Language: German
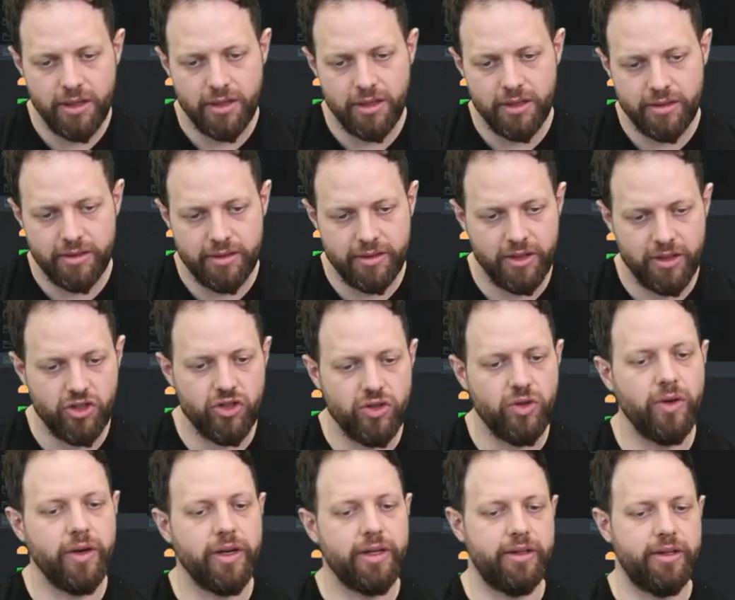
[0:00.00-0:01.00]

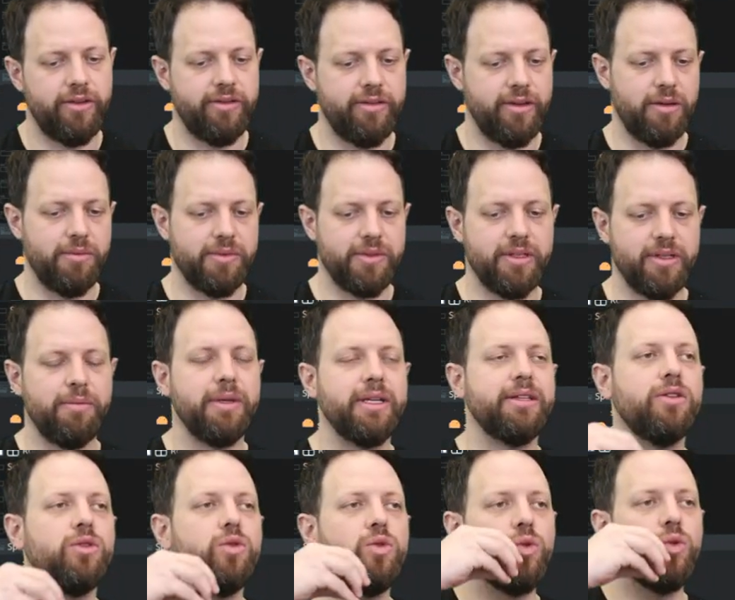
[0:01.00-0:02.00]
Zerstöre dich selbst, damit
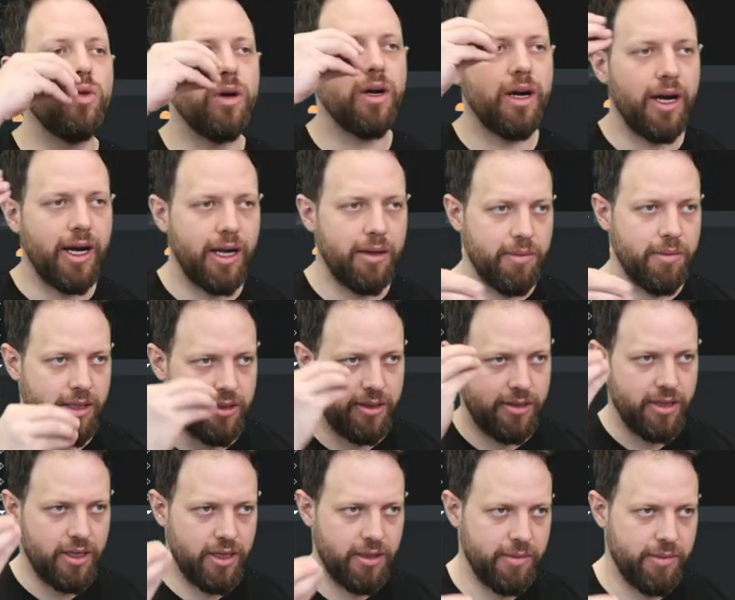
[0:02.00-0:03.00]
nur einmal
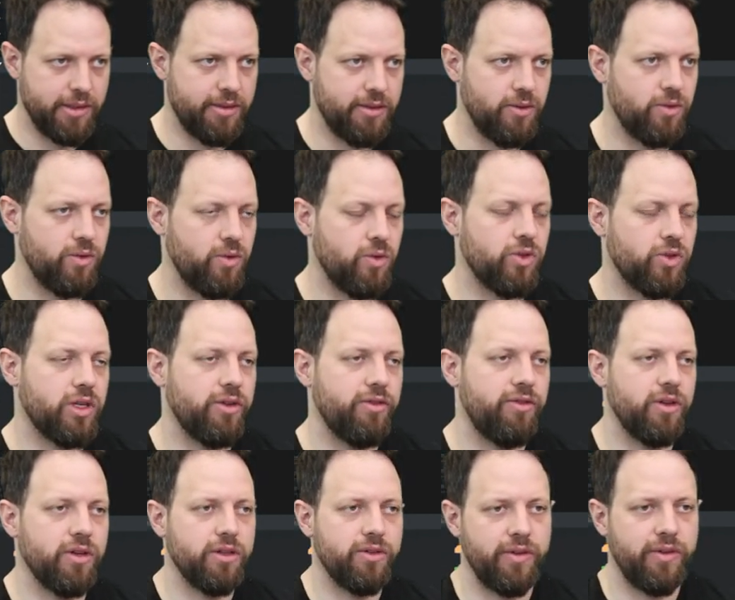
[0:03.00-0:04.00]
diese Animation
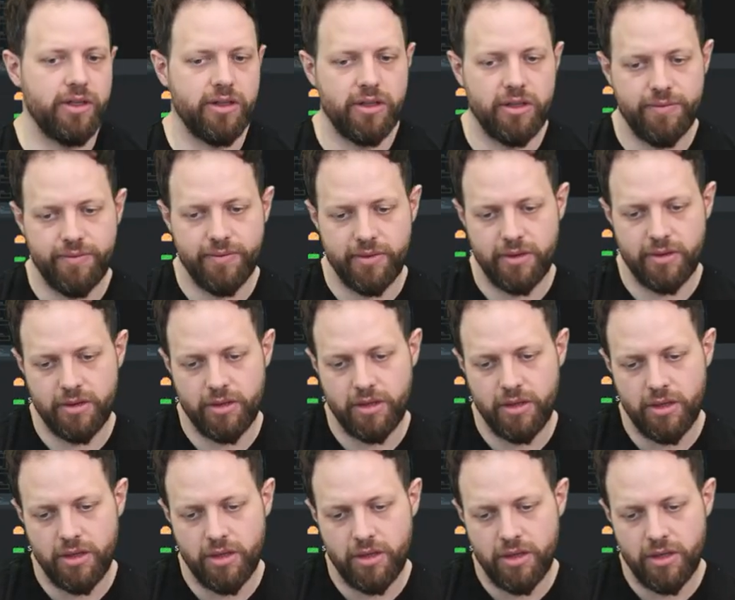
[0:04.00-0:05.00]
durchgeführt wird.
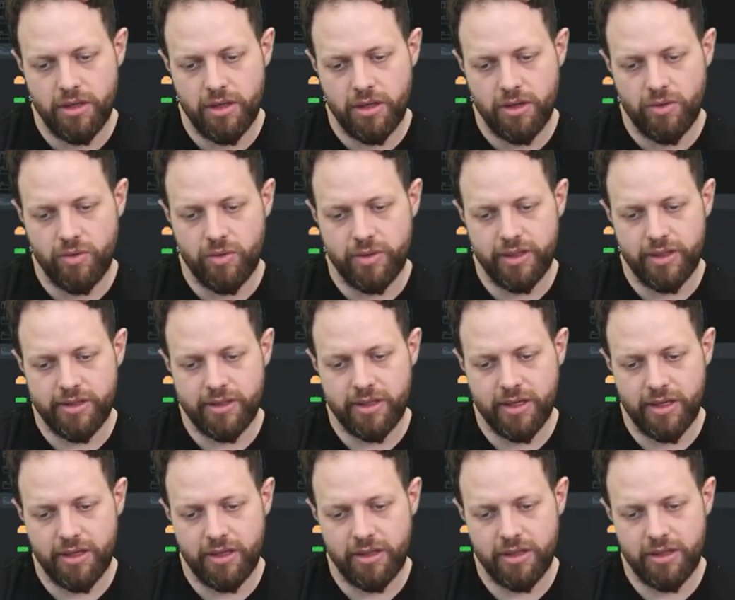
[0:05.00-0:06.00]
Gut, jetzt
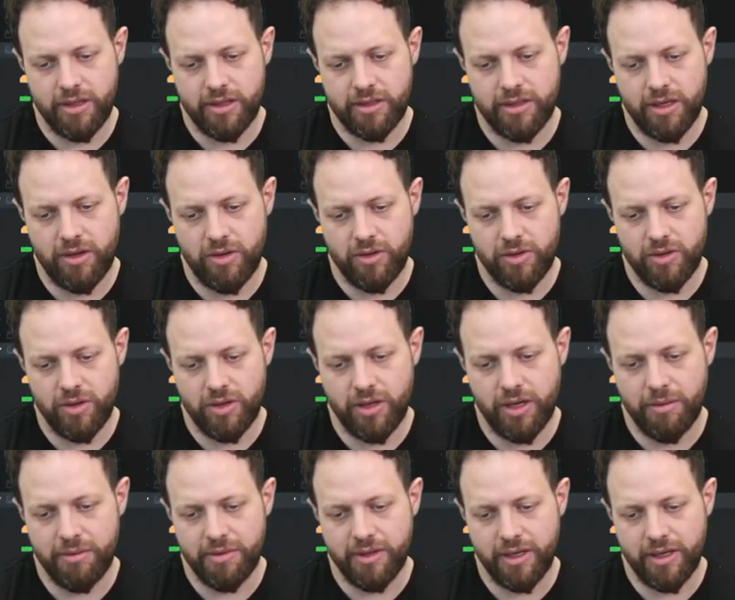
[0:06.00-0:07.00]
kann ich das auch noch
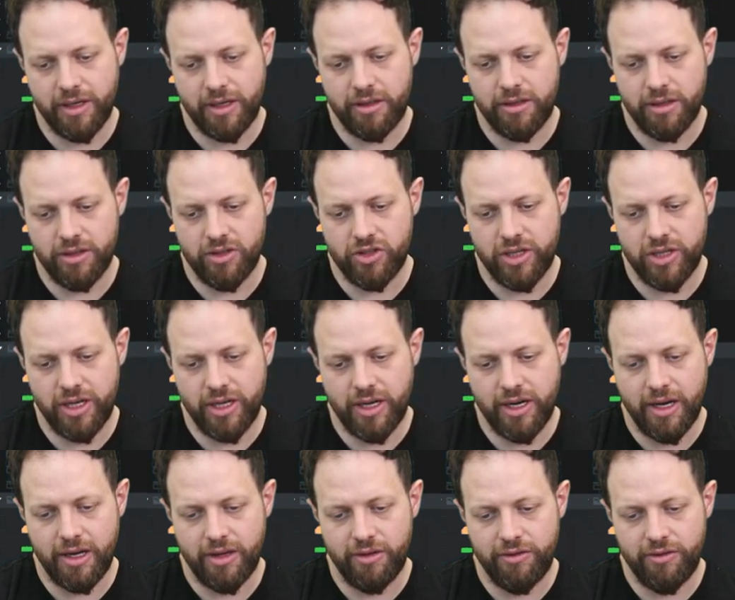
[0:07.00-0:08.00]
an der richtigen Stelle
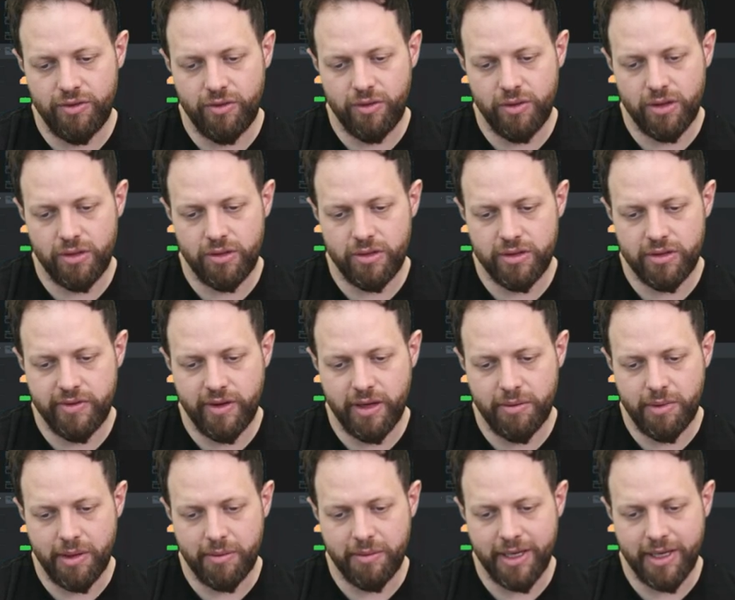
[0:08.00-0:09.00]
einfügen, und zwar
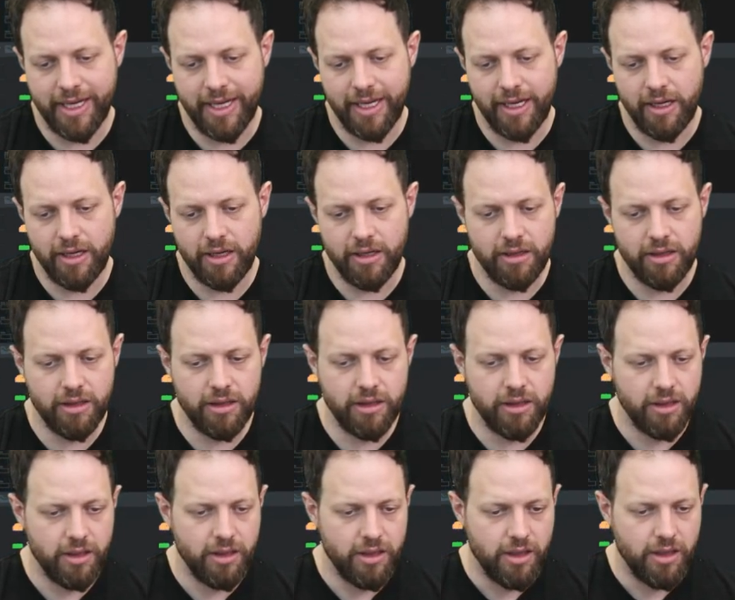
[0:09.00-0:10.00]
beim Gegner
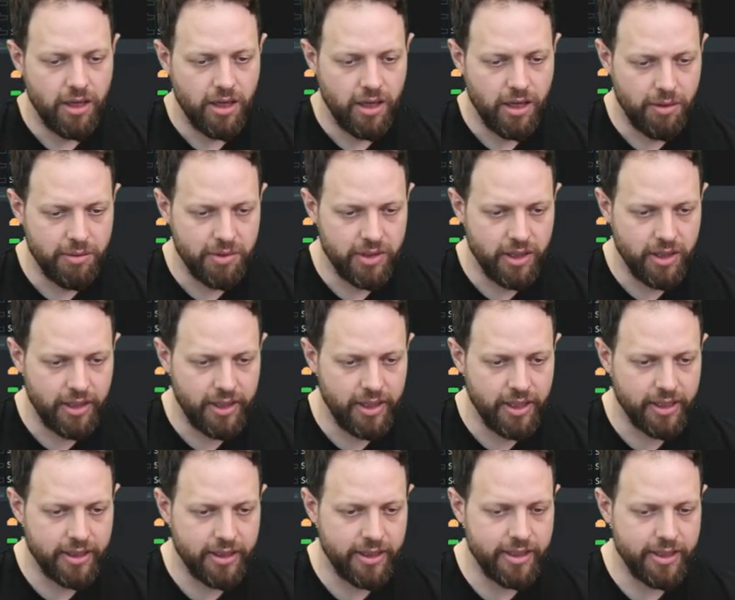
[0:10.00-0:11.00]
habe ich ja
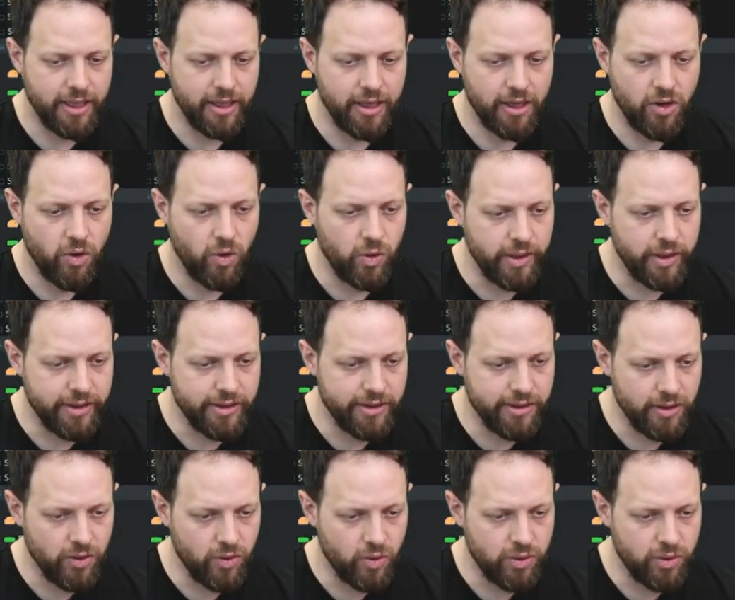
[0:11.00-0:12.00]
hier diese
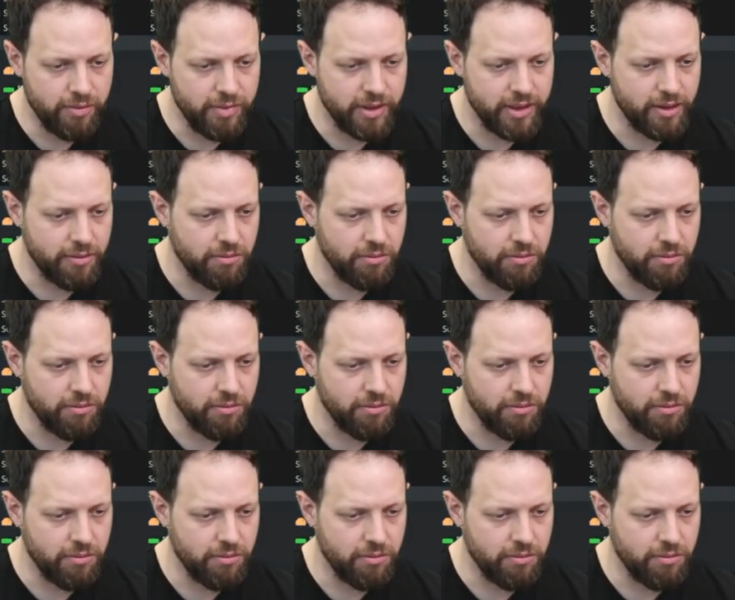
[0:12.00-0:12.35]
Kollision mit dem